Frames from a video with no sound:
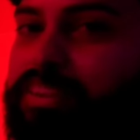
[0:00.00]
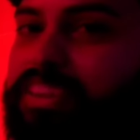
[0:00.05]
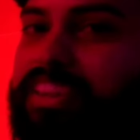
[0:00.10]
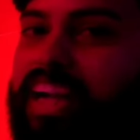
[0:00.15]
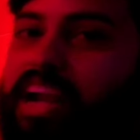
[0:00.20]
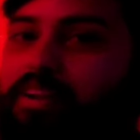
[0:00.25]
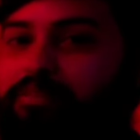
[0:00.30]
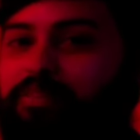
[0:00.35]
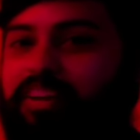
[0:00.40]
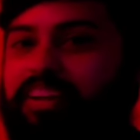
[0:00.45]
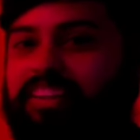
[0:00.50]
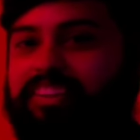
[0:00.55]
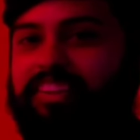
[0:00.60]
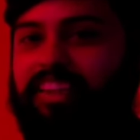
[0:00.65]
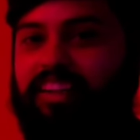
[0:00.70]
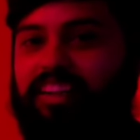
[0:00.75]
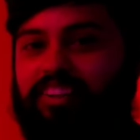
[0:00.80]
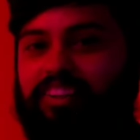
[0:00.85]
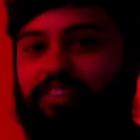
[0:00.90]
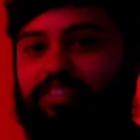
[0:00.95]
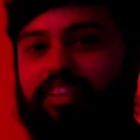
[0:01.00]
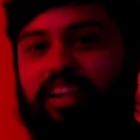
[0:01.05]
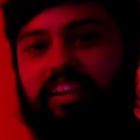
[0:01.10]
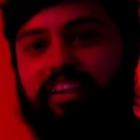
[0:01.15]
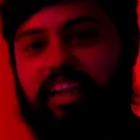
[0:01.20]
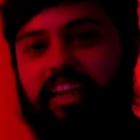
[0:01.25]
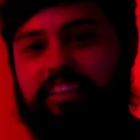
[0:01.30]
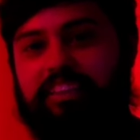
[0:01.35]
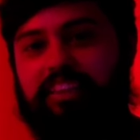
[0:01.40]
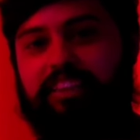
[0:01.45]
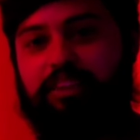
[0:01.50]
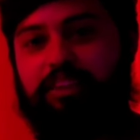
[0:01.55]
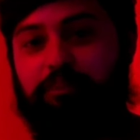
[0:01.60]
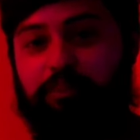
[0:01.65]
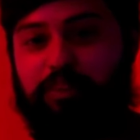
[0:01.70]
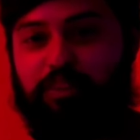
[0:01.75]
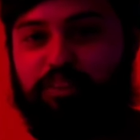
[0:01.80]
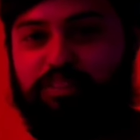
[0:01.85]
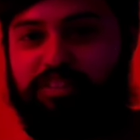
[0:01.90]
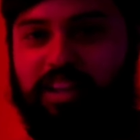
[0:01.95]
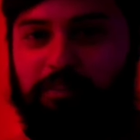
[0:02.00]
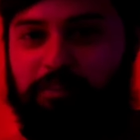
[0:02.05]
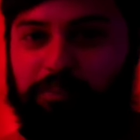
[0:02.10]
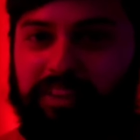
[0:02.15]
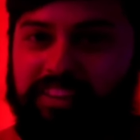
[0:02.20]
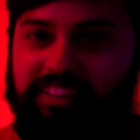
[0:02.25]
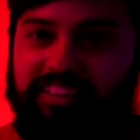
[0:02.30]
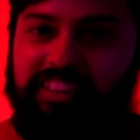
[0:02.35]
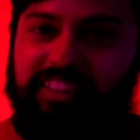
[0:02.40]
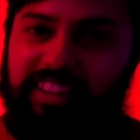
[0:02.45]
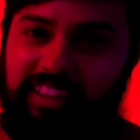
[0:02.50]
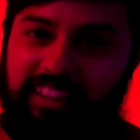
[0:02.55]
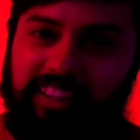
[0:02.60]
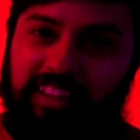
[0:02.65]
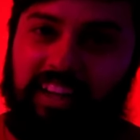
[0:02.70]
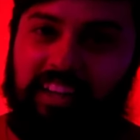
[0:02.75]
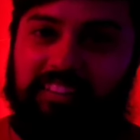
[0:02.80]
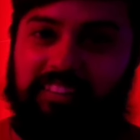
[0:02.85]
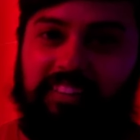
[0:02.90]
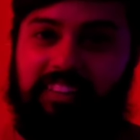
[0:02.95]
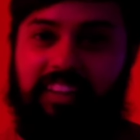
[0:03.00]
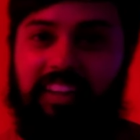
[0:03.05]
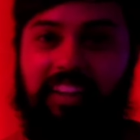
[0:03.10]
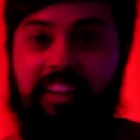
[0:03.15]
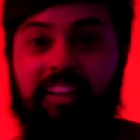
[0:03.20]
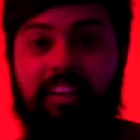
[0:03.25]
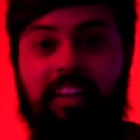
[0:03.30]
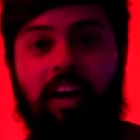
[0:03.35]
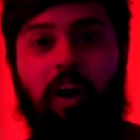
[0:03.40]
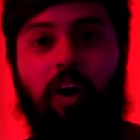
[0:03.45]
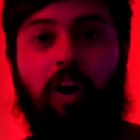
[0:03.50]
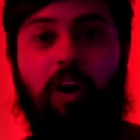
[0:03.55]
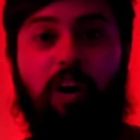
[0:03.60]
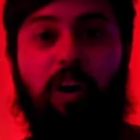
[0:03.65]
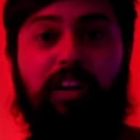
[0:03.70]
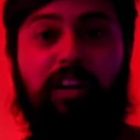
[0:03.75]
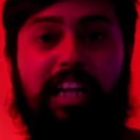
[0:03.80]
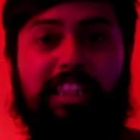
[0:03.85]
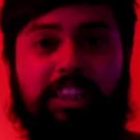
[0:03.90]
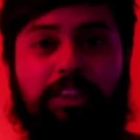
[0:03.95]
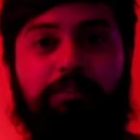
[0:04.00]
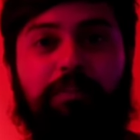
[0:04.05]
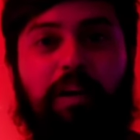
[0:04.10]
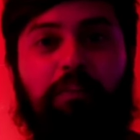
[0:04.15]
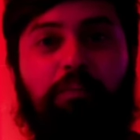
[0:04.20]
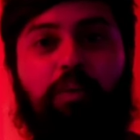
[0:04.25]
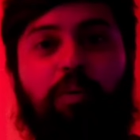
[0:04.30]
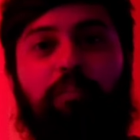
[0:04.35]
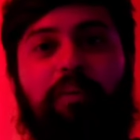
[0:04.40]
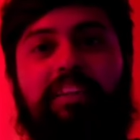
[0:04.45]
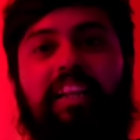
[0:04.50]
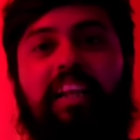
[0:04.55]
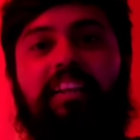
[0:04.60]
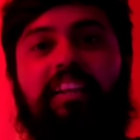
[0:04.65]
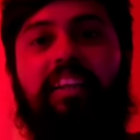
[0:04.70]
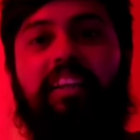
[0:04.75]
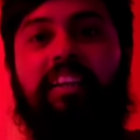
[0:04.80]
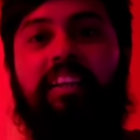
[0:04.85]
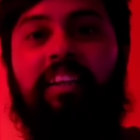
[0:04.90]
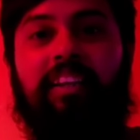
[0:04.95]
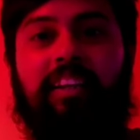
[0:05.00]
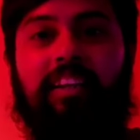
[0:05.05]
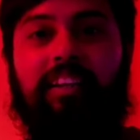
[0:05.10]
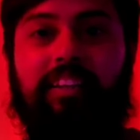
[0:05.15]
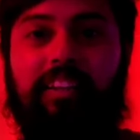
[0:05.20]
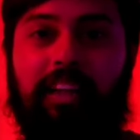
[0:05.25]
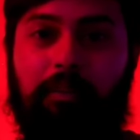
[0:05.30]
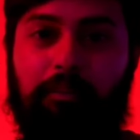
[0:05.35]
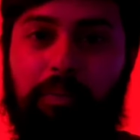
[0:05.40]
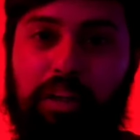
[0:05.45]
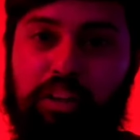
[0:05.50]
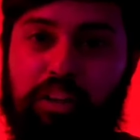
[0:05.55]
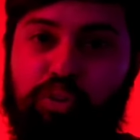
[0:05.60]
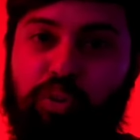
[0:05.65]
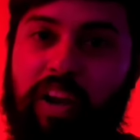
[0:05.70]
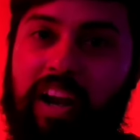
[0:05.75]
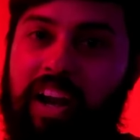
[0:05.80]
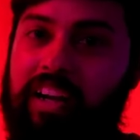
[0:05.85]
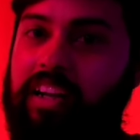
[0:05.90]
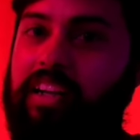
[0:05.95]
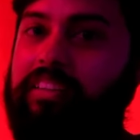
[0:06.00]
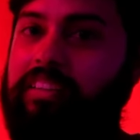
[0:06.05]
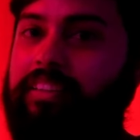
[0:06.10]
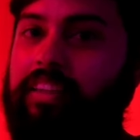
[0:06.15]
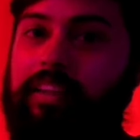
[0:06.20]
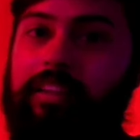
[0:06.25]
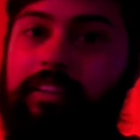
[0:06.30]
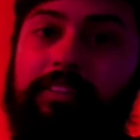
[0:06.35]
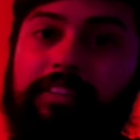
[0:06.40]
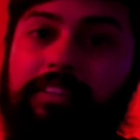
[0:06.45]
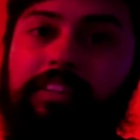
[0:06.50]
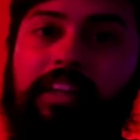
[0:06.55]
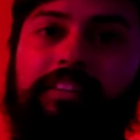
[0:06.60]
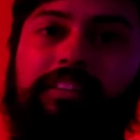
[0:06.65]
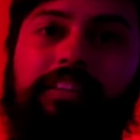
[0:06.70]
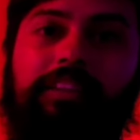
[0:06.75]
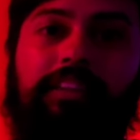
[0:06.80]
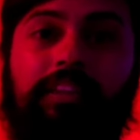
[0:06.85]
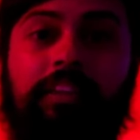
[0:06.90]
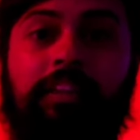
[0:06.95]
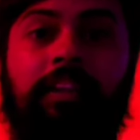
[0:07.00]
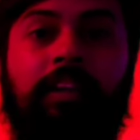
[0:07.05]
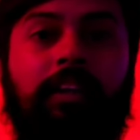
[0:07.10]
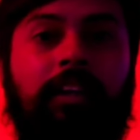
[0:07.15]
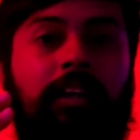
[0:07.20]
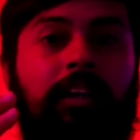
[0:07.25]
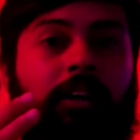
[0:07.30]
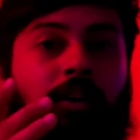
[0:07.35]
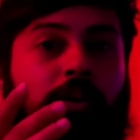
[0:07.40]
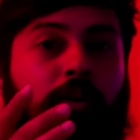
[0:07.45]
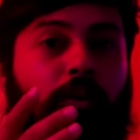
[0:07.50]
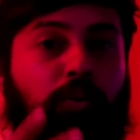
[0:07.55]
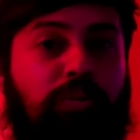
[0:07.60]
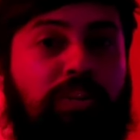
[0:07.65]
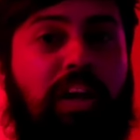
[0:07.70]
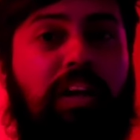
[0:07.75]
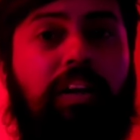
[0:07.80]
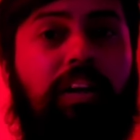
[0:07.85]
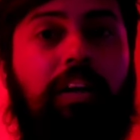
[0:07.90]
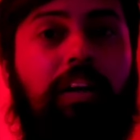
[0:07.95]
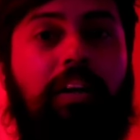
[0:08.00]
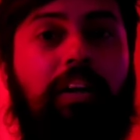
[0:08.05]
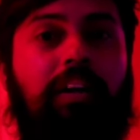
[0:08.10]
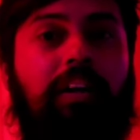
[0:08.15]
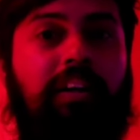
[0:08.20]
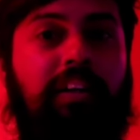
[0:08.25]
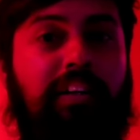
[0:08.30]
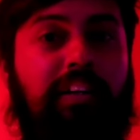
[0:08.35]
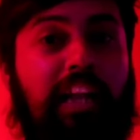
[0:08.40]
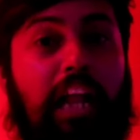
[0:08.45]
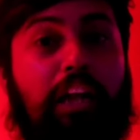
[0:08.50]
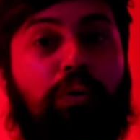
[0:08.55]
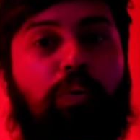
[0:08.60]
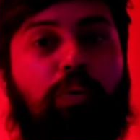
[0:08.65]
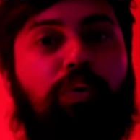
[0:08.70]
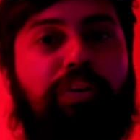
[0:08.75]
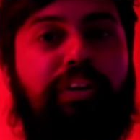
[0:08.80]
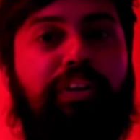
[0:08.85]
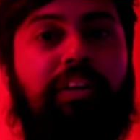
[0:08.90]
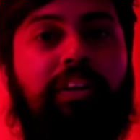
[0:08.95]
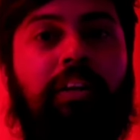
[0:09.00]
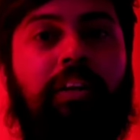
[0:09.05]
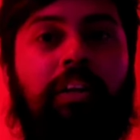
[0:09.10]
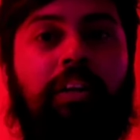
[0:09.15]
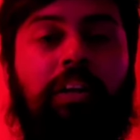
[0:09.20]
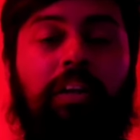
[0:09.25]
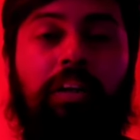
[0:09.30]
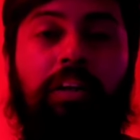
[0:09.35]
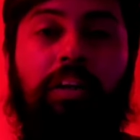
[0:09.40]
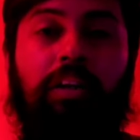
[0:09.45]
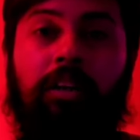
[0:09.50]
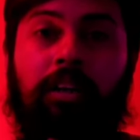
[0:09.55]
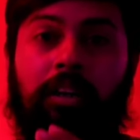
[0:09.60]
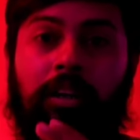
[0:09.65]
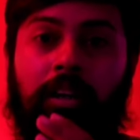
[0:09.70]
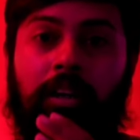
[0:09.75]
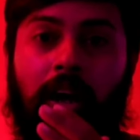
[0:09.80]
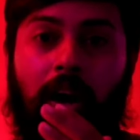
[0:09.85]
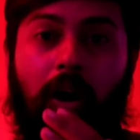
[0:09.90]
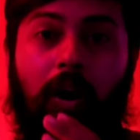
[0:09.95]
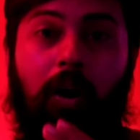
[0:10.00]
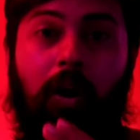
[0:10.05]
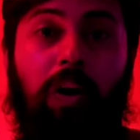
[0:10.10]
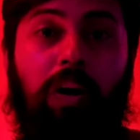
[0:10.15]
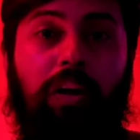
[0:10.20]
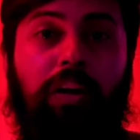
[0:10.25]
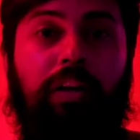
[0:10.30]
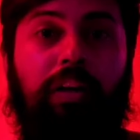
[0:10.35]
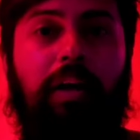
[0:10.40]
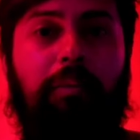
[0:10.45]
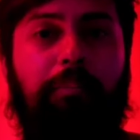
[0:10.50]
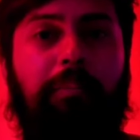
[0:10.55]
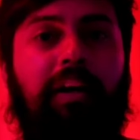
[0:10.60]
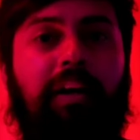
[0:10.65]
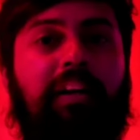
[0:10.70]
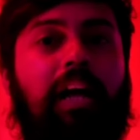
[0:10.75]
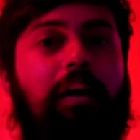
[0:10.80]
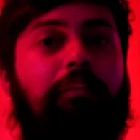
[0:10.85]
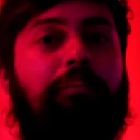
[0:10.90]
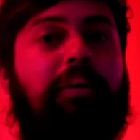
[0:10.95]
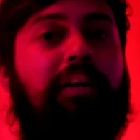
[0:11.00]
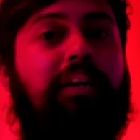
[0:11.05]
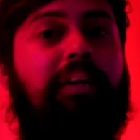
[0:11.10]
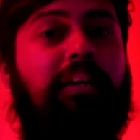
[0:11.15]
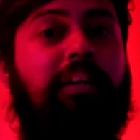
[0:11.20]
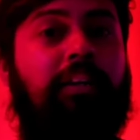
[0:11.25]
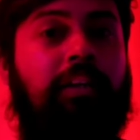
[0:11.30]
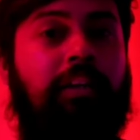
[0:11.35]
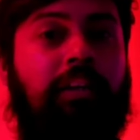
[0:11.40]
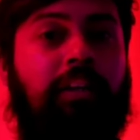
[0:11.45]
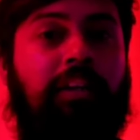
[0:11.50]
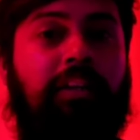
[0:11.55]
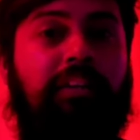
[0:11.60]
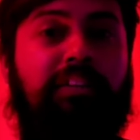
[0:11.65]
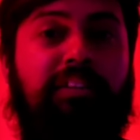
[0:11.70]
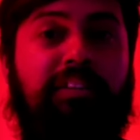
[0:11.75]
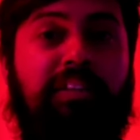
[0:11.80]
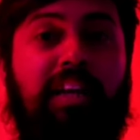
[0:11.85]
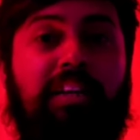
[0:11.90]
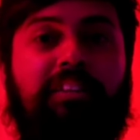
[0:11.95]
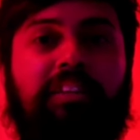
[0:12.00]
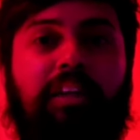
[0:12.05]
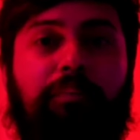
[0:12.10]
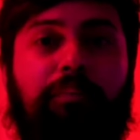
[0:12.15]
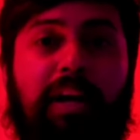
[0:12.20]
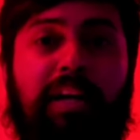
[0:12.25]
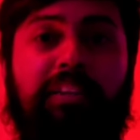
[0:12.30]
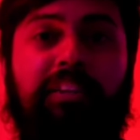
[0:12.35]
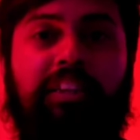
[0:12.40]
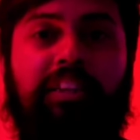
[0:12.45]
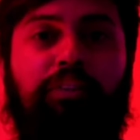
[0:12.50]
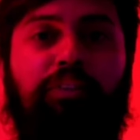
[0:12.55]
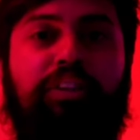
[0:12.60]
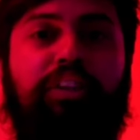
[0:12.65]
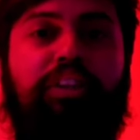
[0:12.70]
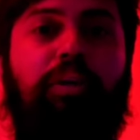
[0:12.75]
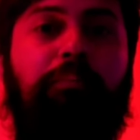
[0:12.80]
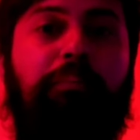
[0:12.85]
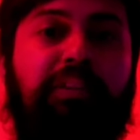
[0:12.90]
सब्सक्राइब करें चैनल को ताकि ऐसे ऐसे वीडियोस आपके लिए लेकर आते रहें और लास्ट में आपको बता दें कि हमारा जो एड्रेस है रिसड़ा से उतर कर लाल कोठी और क्लब का नाम है रिसड़ा समाज सेवा